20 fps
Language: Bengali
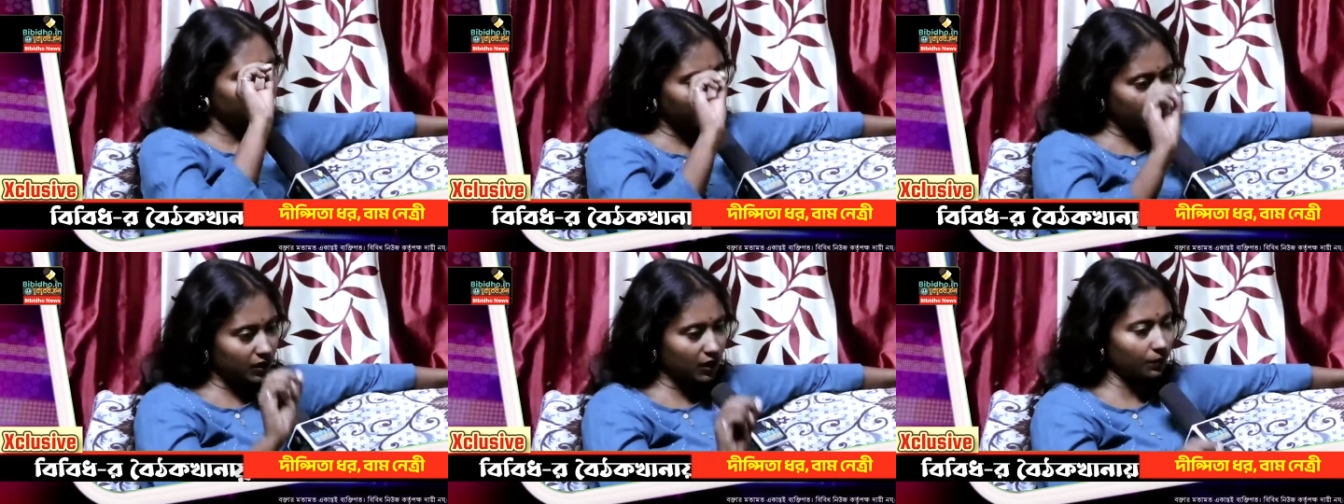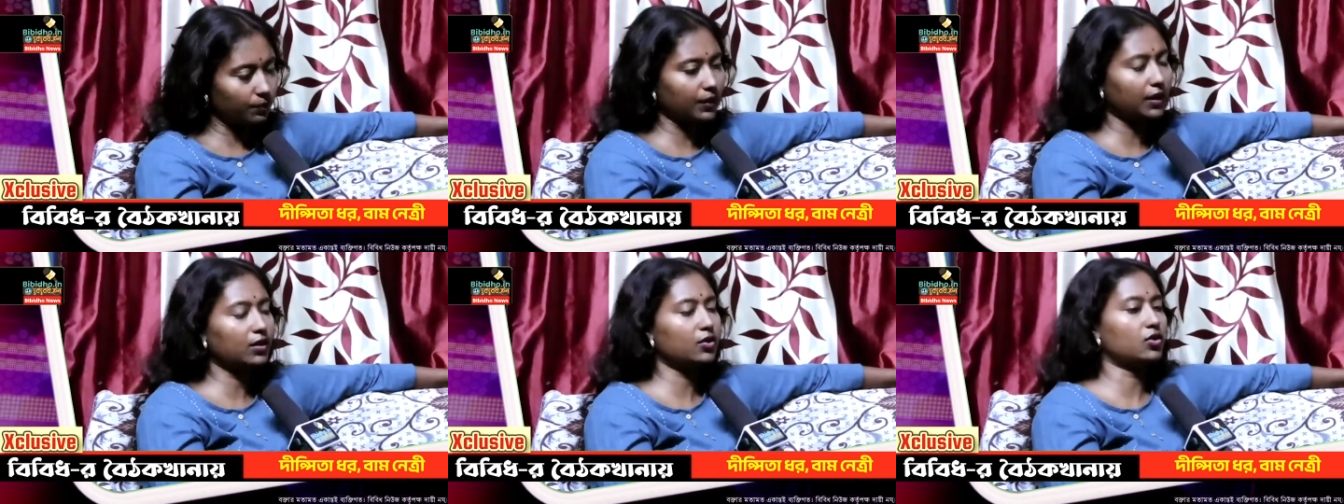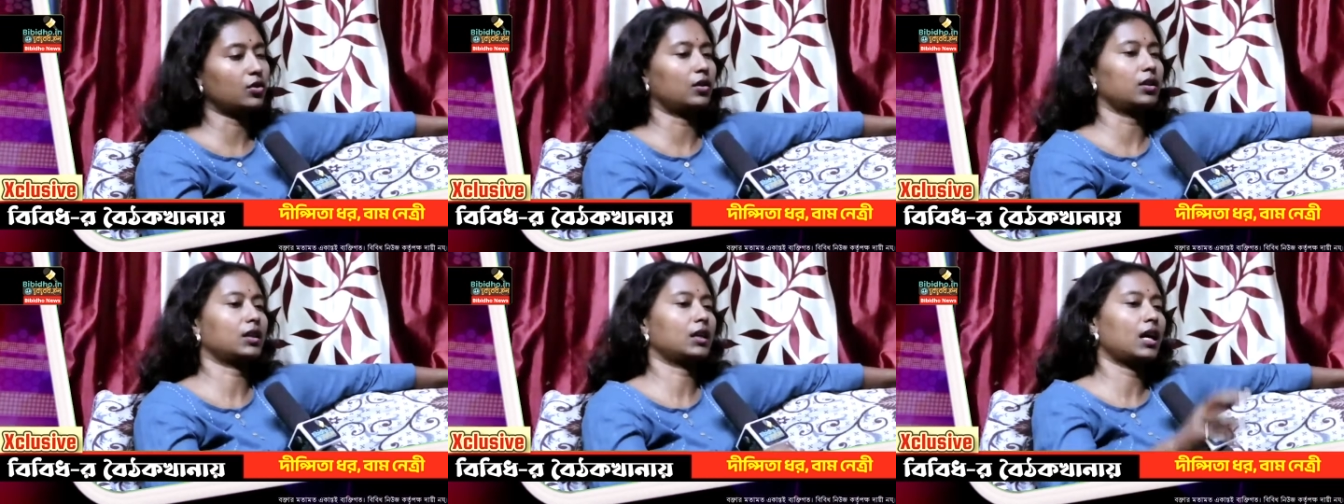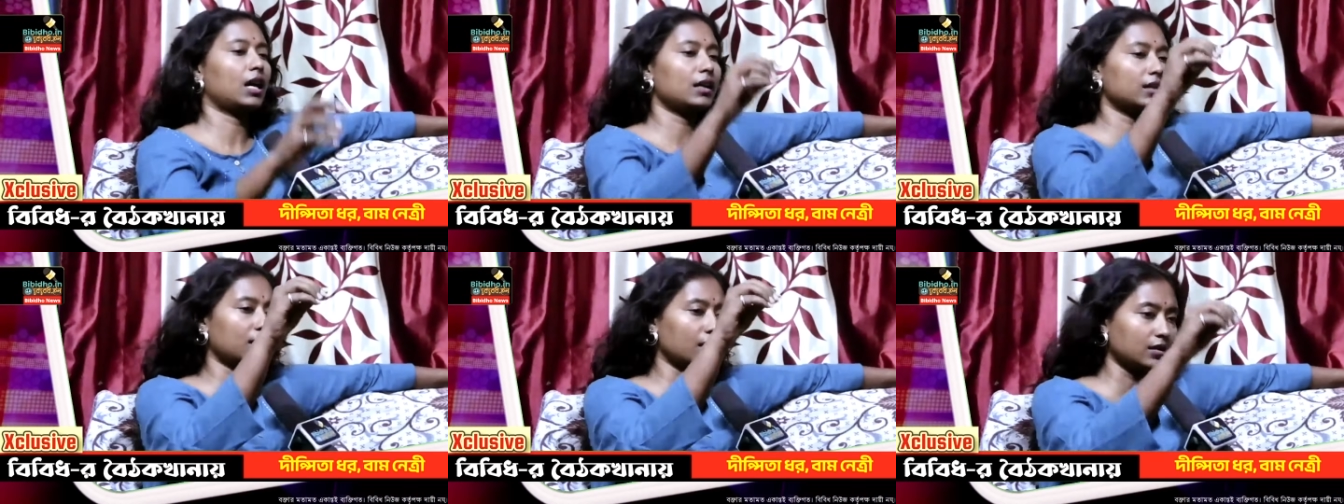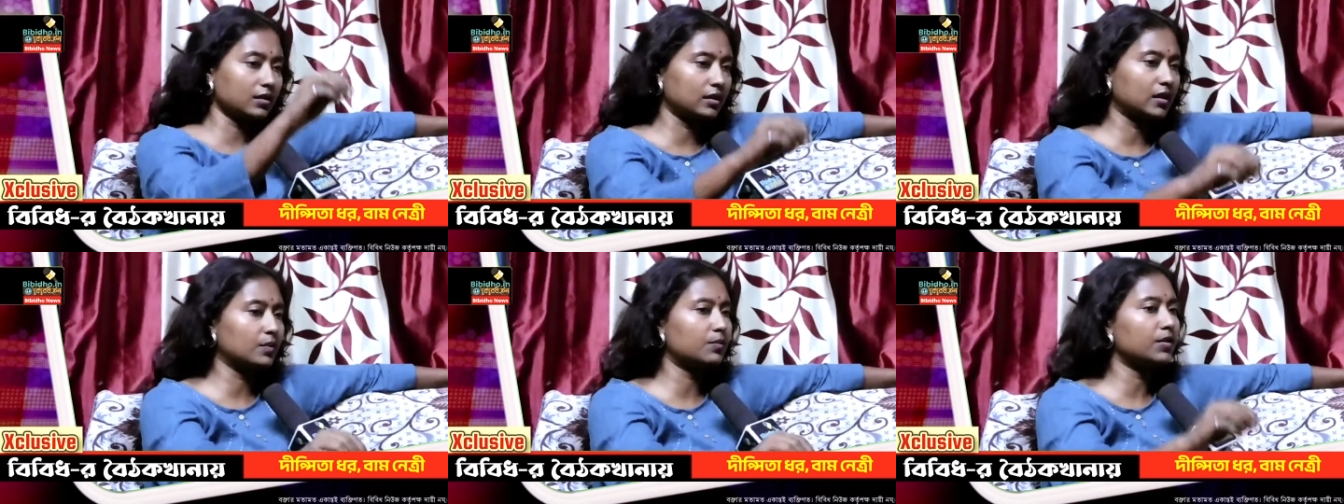বিজেপির সরকার তার
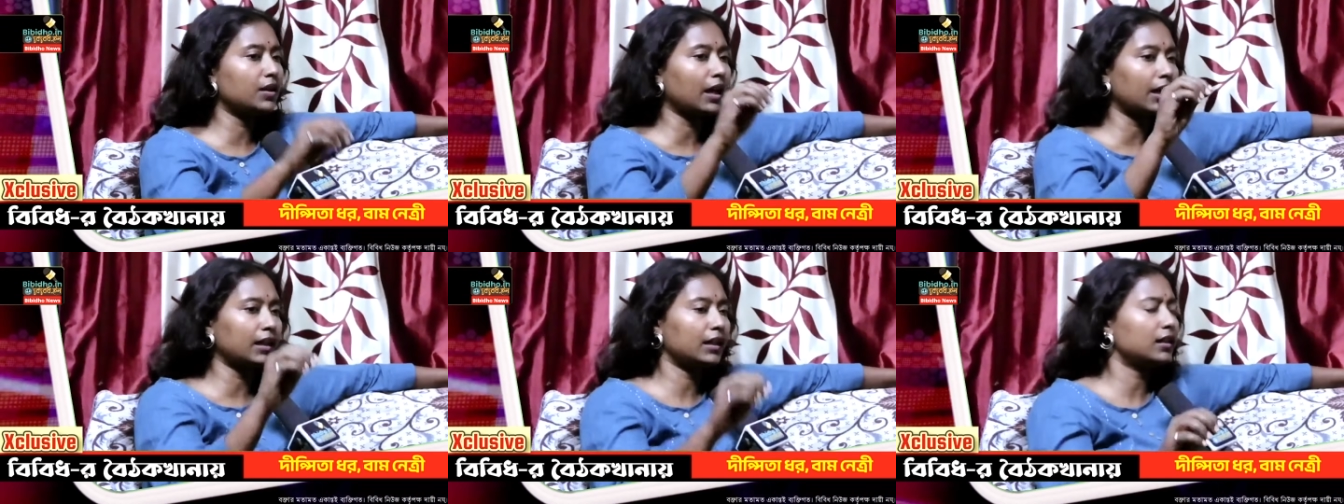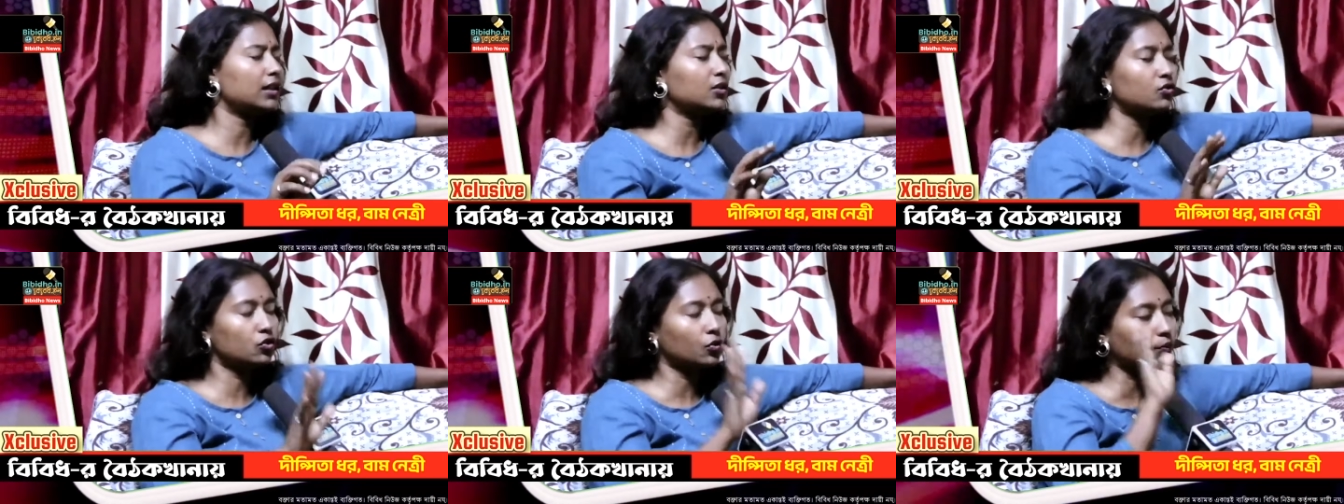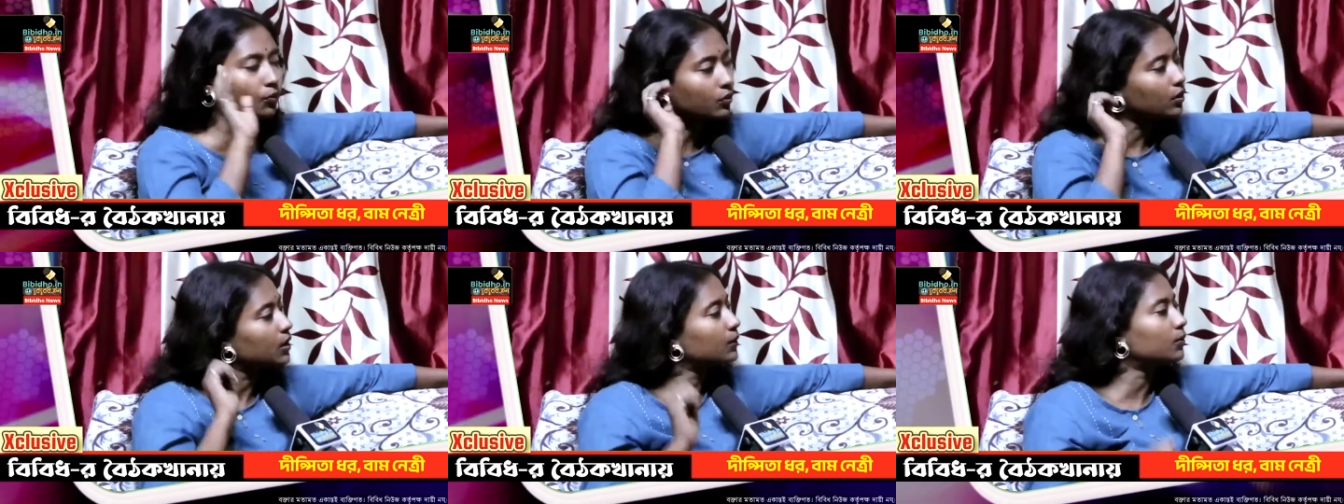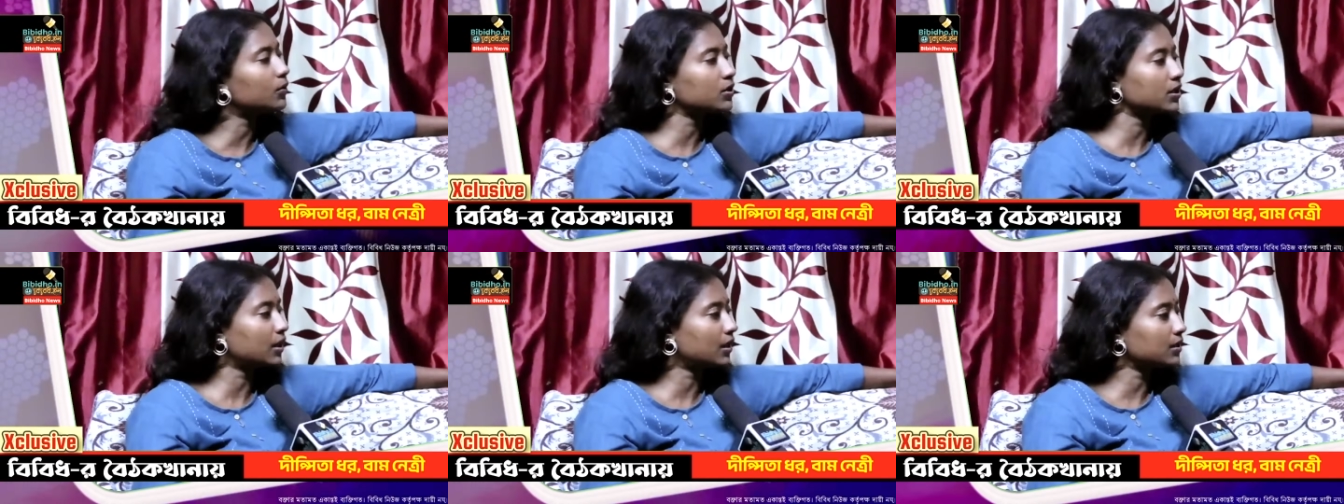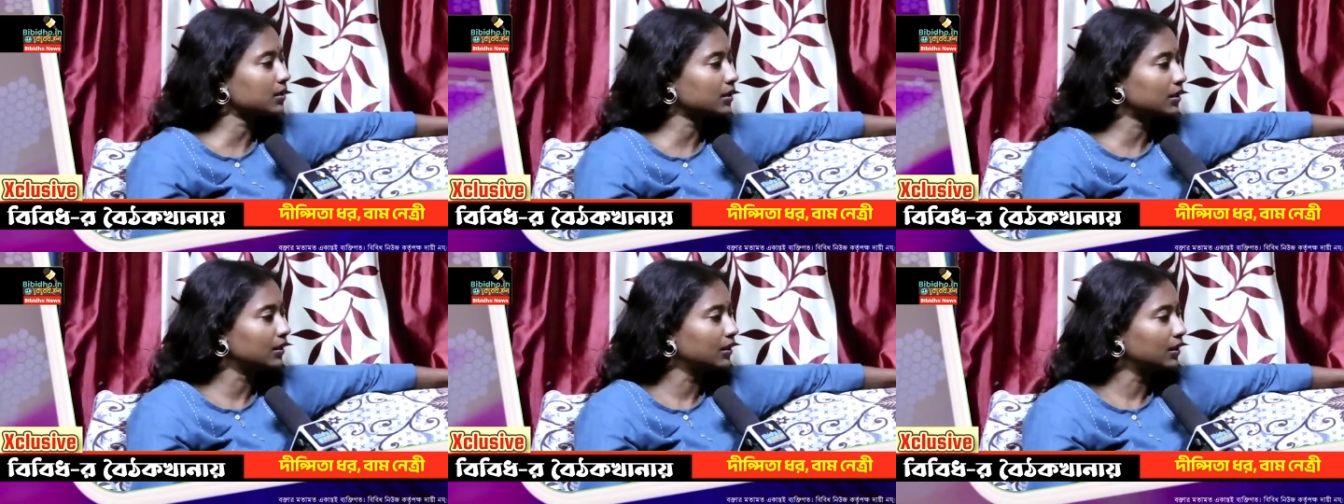সিবিআই ইডি চুপ করে বসে
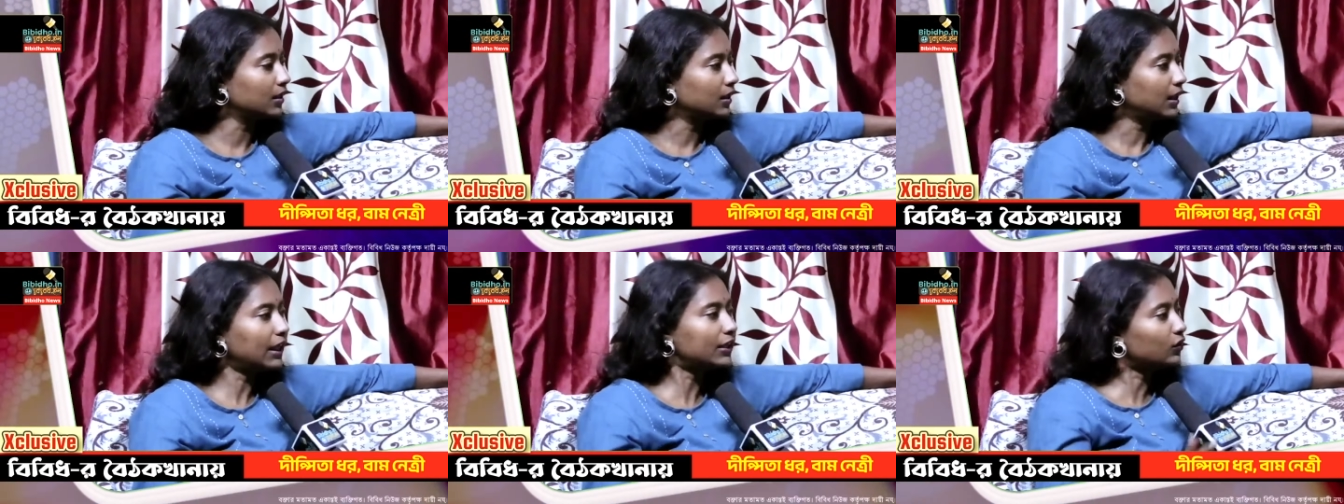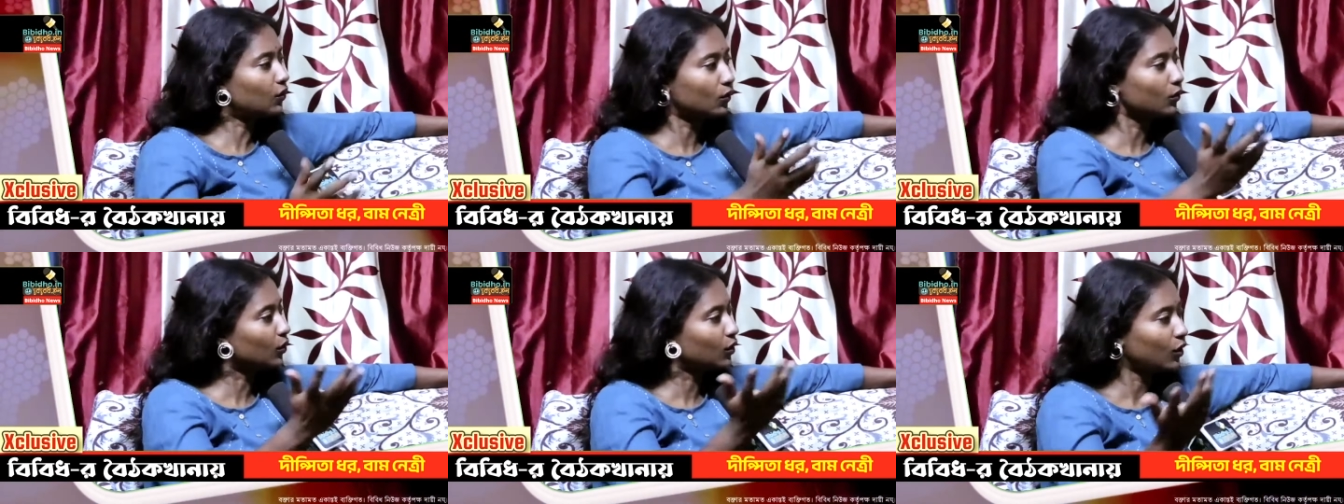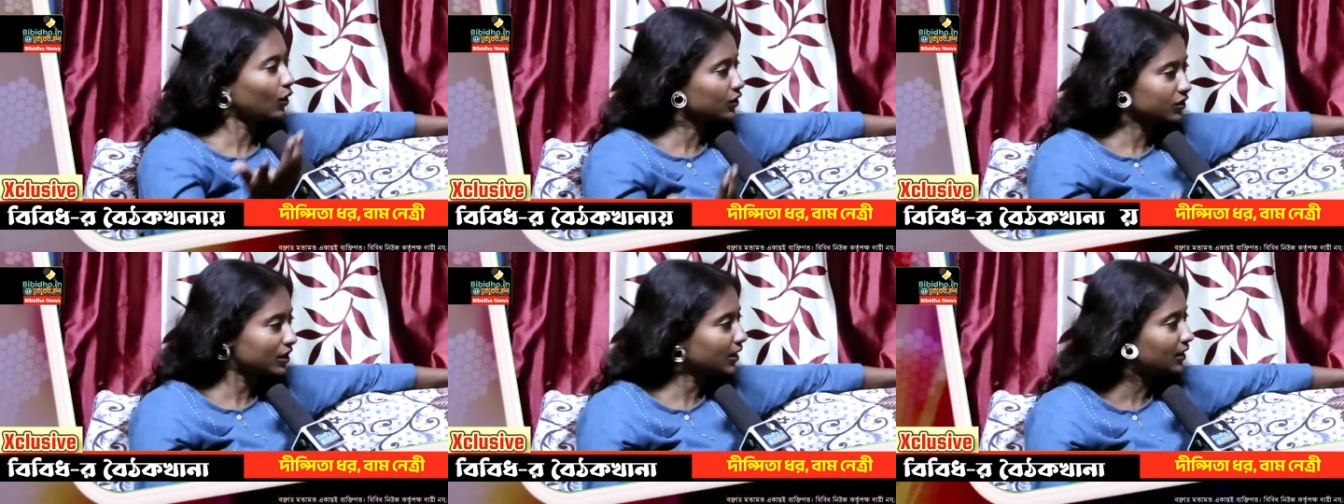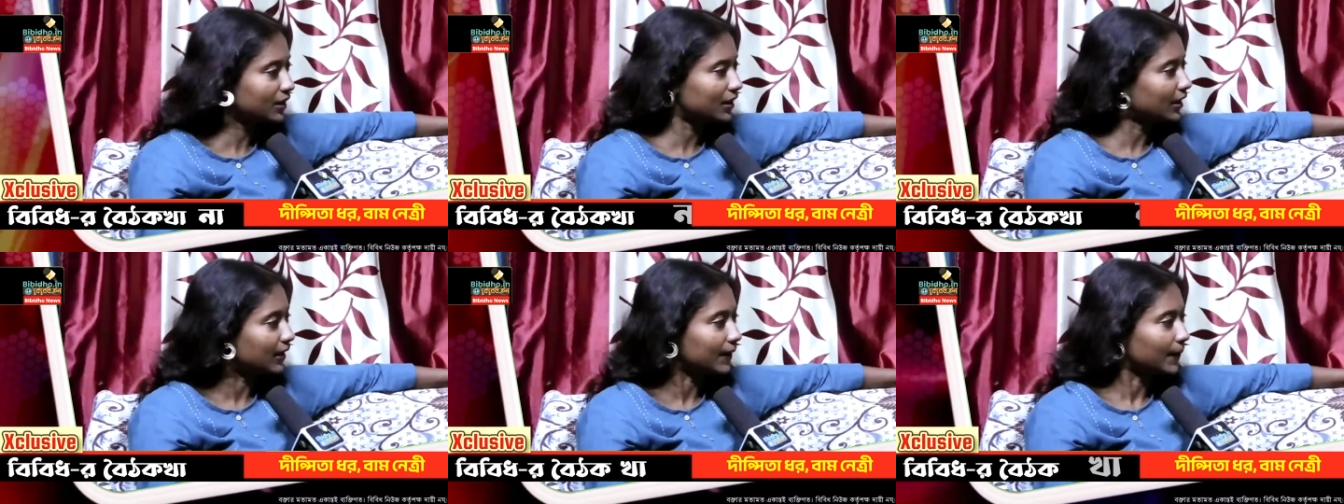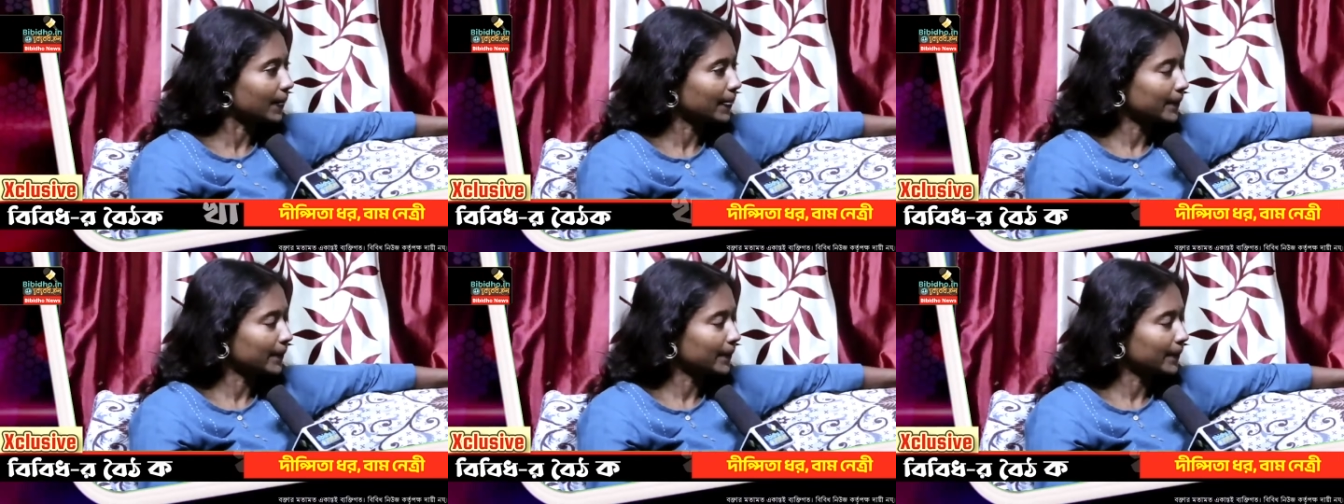আছে এর তো কোনো লজিক নেই